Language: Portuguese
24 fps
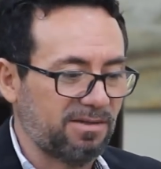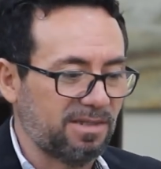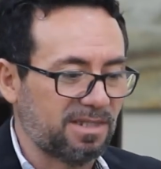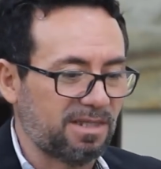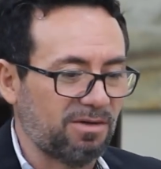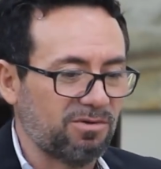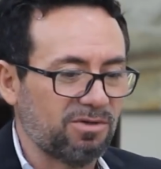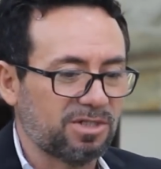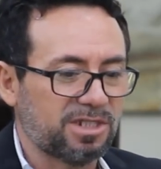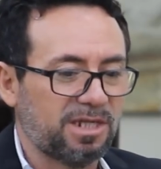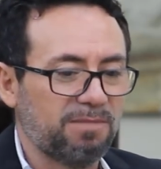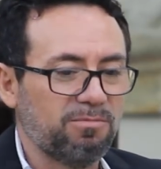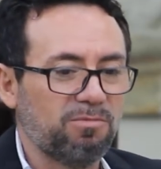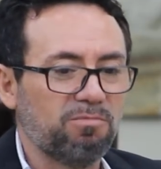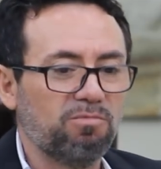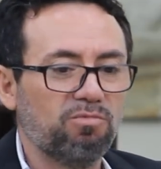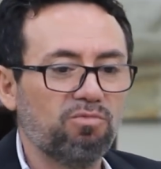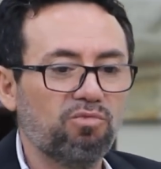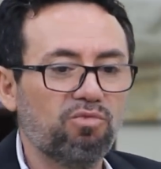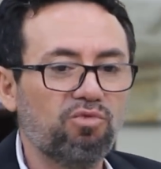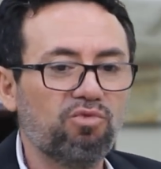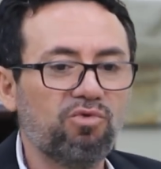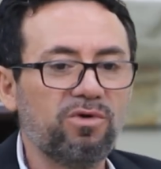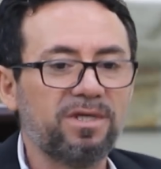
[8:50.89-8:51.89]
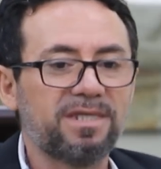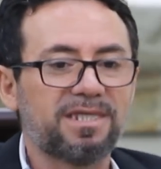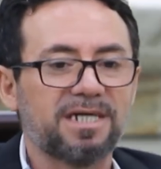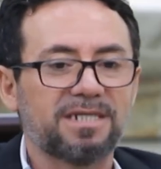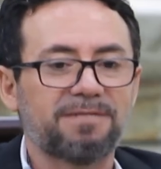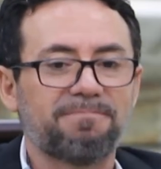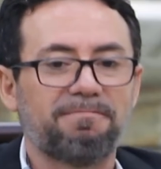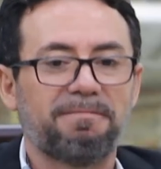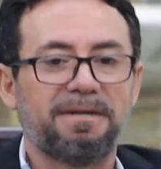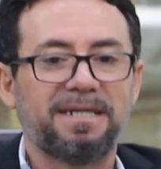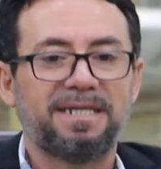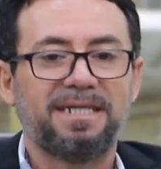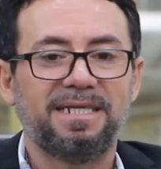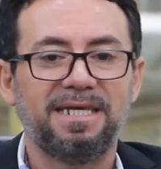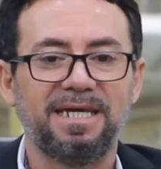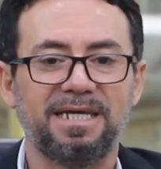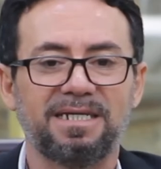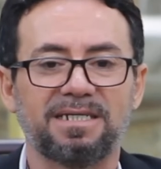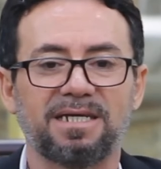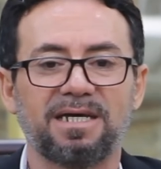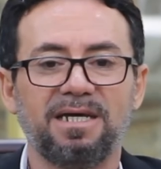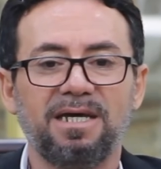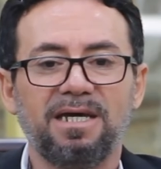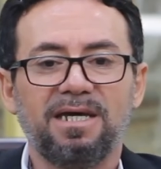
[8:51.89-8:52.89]
Então nós temos muitas
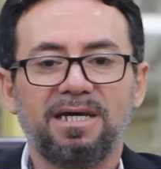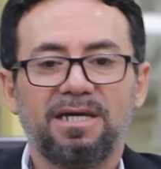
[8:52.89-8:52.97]
maneiras